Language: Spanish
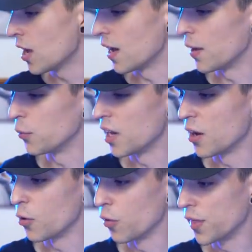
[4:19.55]
ahora voy a
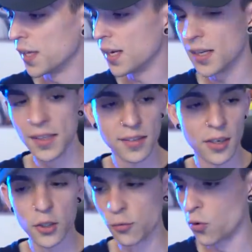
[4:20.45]
la cocina, ahí
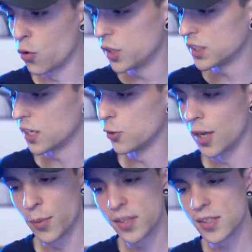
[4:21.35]
están los fogones, hay
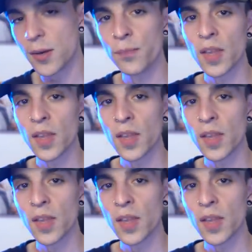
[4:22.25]
una mesa,